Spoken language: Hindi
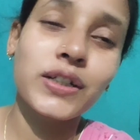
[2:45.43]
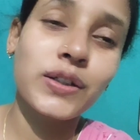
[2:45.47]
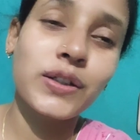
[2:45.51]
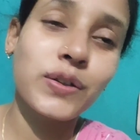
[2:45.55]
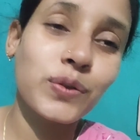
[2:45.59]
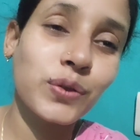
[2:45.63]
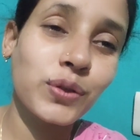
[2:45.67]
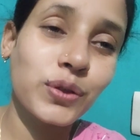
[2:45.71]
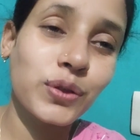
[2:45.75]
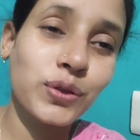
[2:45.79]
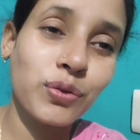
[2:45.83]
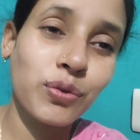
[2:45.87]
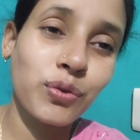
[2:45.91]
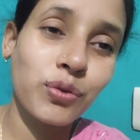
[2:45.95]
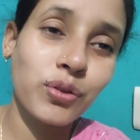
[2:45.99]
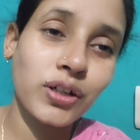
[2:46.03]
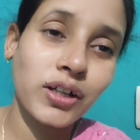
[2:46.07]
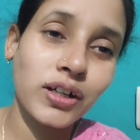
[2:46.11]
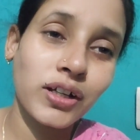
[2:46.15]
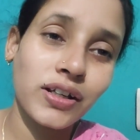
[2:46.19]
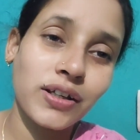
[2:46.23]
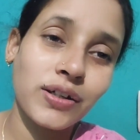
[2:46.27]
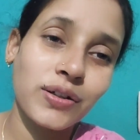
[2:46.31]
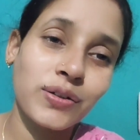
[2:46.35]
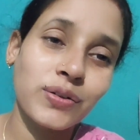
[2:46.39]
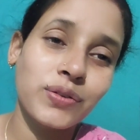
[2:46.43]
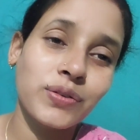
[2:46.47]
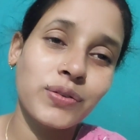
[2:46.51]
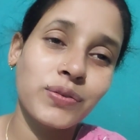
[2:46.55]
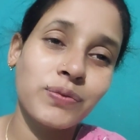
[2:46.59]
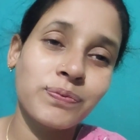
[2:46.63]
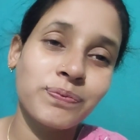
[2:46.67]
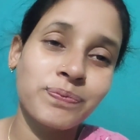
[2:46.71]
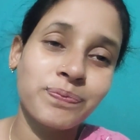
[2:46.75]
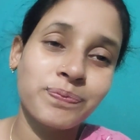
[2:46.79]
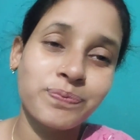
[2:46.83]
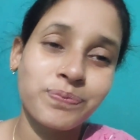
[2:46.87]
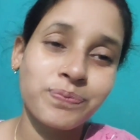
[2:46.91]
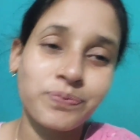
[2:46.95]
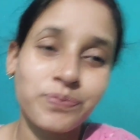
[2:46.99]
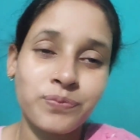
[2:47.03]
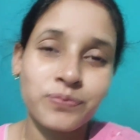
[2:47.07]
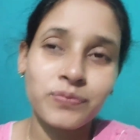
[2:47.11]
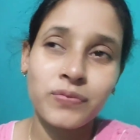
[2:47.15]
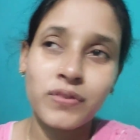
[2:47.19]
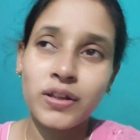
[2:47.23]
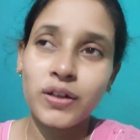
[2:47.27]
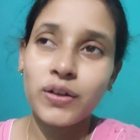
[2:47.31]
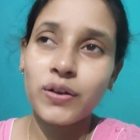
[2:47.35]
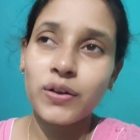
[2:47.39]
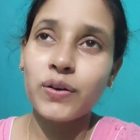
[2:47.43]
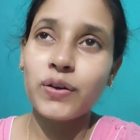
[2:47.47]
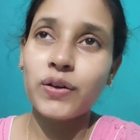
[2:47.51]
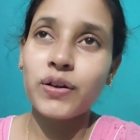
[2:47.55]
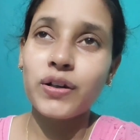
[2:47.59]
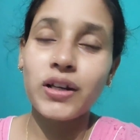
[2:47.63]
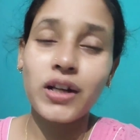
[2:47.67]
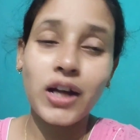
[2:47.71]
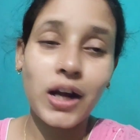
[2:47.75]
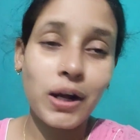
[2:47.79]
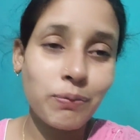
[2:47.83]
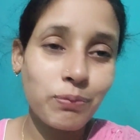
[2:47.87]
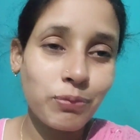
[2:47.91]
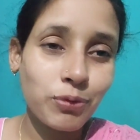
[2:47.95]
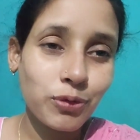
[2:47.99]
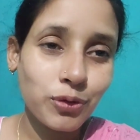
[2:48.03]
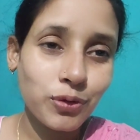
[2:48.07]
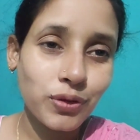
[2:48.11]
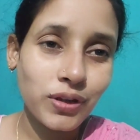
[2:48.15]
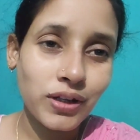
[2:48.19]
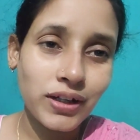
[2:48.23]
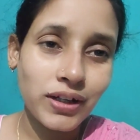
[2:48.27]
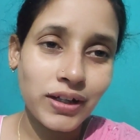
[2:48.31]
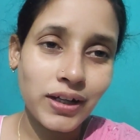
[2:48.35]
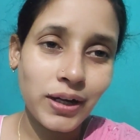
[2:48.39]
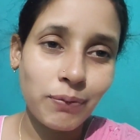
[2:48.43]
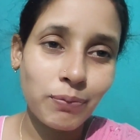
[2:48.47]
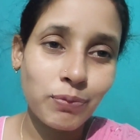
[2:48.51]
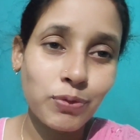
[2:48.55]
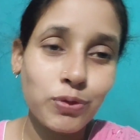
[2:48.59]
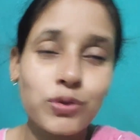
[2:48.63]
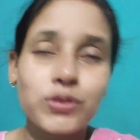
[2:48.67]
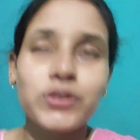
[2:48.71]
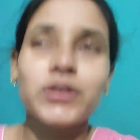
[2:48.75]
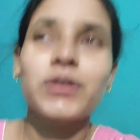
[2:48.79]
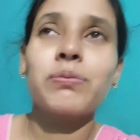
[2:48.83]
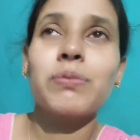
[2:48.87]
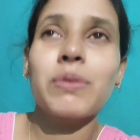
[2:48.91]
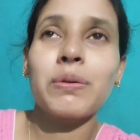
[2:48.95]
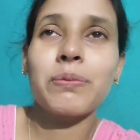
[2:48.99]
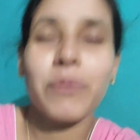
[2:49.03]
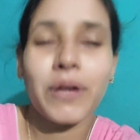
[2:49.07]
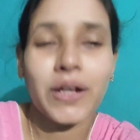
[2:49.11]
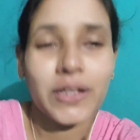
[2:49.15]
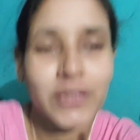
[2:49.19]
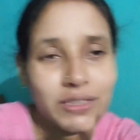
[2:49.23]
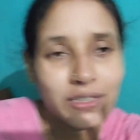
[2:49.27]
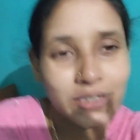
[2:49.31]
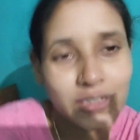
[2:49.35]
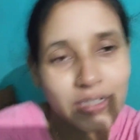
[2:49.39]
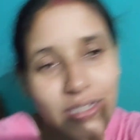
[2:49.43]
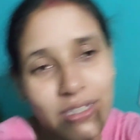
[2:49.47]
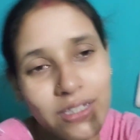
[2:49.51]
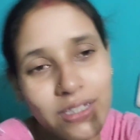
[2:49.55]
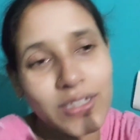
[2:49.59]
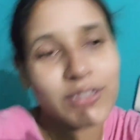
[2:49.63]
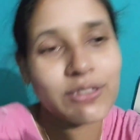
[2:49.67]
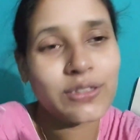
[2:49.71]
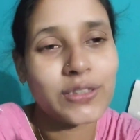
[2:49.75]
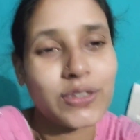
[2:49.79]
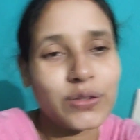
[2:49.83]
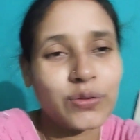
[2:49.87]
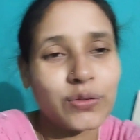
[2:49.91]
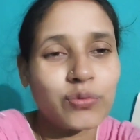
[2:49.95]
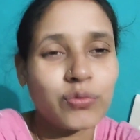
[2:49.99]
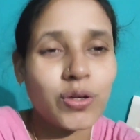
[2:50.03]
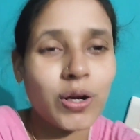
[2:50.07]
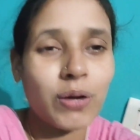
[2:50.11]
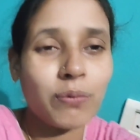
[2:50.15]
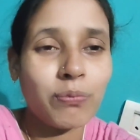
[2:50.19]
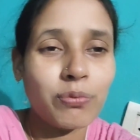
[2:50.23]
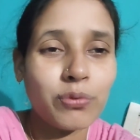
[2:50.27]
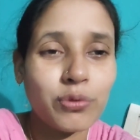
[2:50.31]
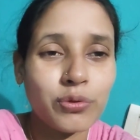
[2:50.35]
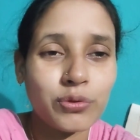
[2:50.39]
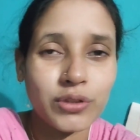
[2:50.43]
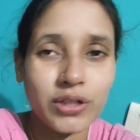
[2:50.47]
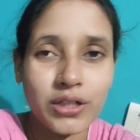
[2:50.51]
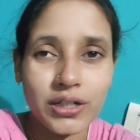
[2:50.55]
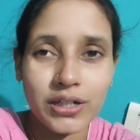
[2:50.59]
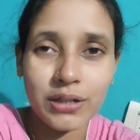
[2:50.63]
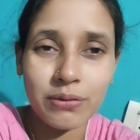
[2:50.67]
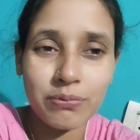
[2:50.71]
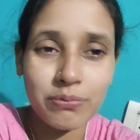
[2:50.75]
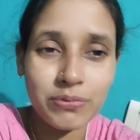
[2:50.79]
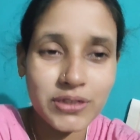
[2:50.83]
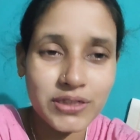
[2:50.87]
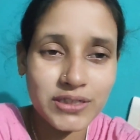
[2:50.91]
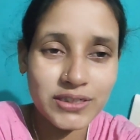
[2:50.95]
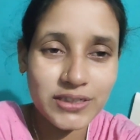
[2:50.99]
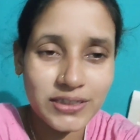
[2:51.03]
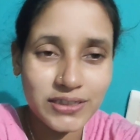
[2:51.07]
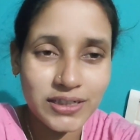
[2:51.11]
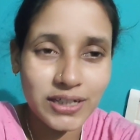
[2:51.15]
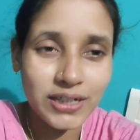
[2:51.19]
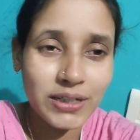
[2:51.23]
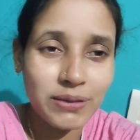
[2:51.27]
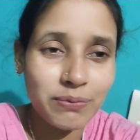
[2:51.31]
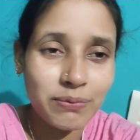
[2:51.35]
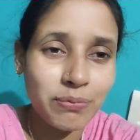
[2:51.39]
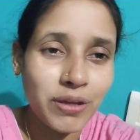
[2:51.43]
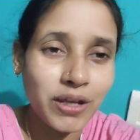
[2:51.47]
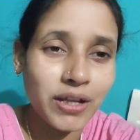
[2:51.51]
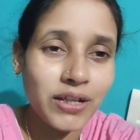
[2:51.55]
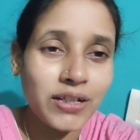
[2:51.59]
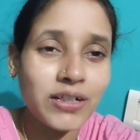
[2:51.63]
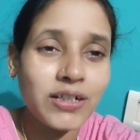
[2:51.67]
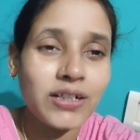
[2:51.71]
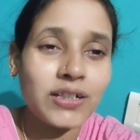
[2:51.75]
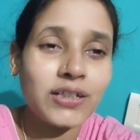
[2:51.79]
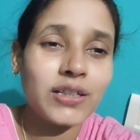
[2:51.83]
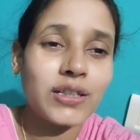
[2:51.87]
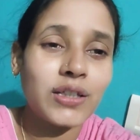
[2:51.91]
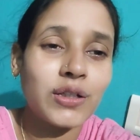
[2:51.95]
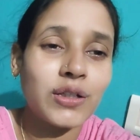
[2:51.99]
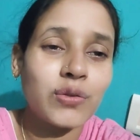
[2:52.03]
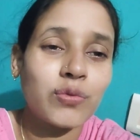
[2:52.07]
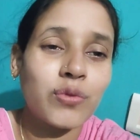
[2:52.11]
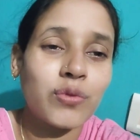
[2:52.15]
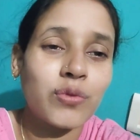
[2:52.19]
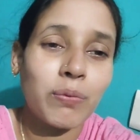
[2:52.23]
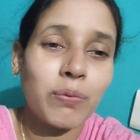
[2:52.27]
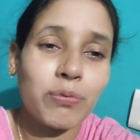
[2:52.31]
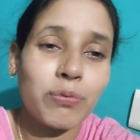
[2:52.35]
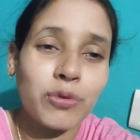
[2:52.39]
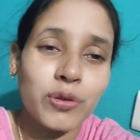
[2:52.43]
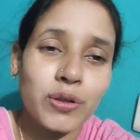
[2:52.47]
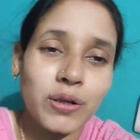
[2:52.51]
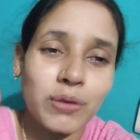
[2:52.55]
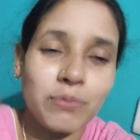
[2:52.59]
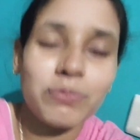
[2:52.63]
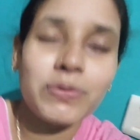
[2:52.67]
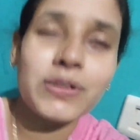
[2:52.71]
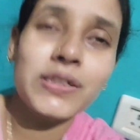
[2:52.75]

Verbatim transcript: कोई हो या ना हो और आप लोग हैं आप लोग से मैं बातें कर लेती हूँ आप लोग के कमेंट्स का रिप्लाई करती हूँ आप लोग कमेंट्स